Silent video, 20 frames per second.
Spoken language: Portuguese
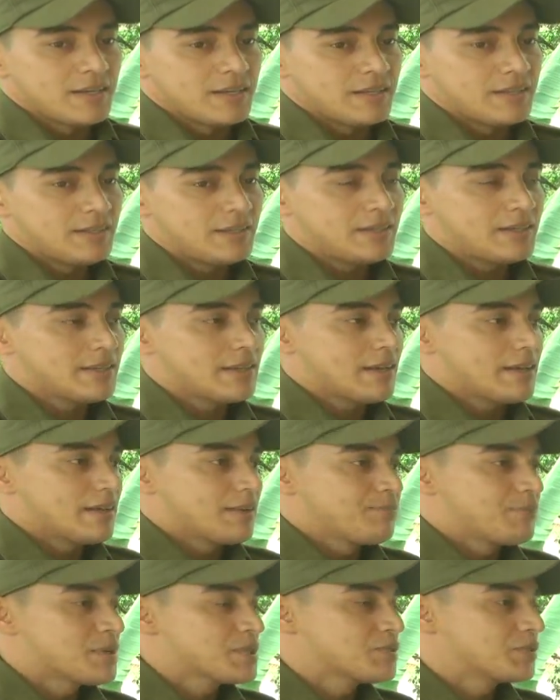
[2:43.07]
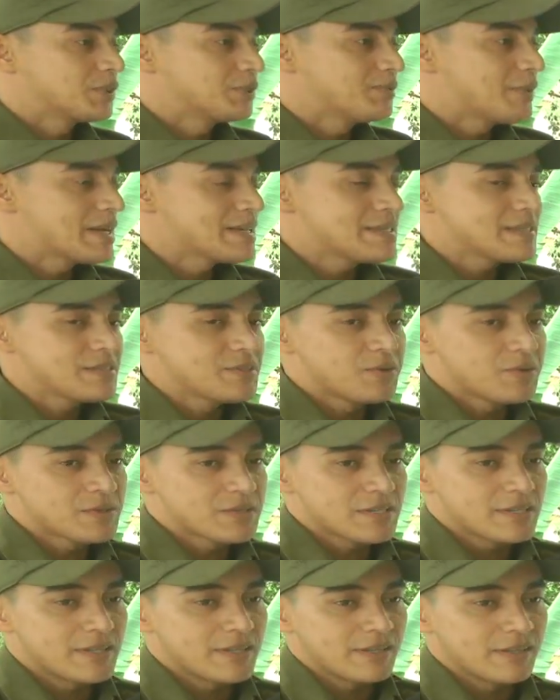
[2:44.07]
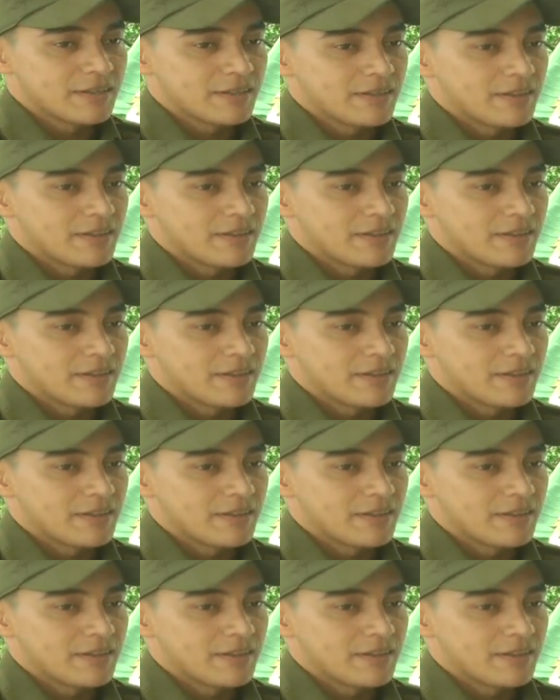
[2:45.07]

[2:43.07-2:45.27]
e pessoas mais idosas, né?